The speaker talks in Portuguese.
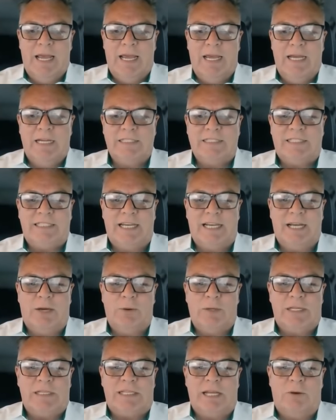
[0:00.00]
Eles
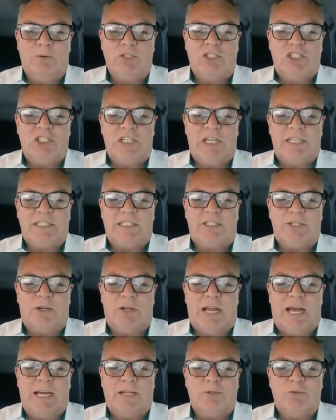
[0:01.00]
serão então
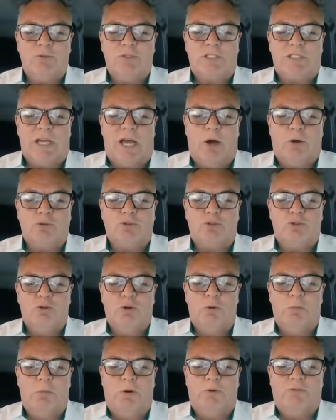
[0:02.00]
direcionados ao
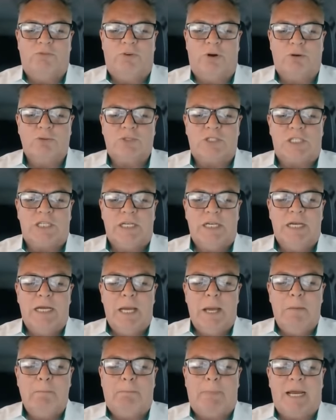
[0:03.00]
Turbo
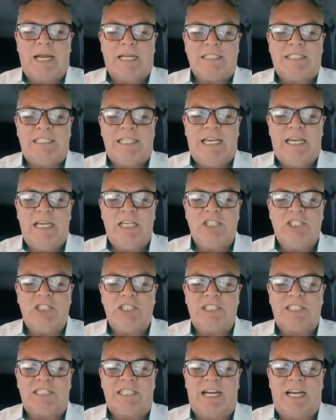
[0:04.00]
para se
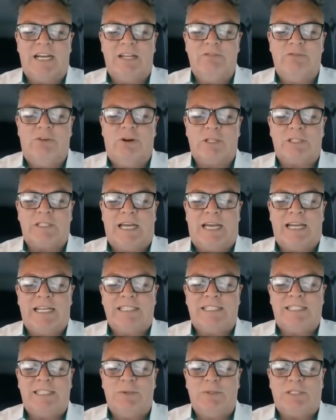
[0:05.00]
registrar e votar
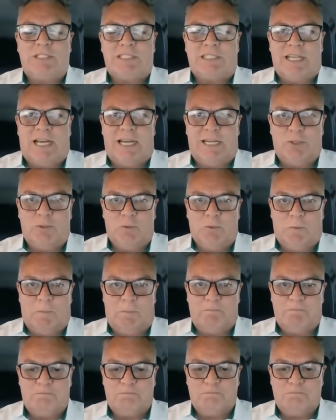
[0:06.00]
em seu estado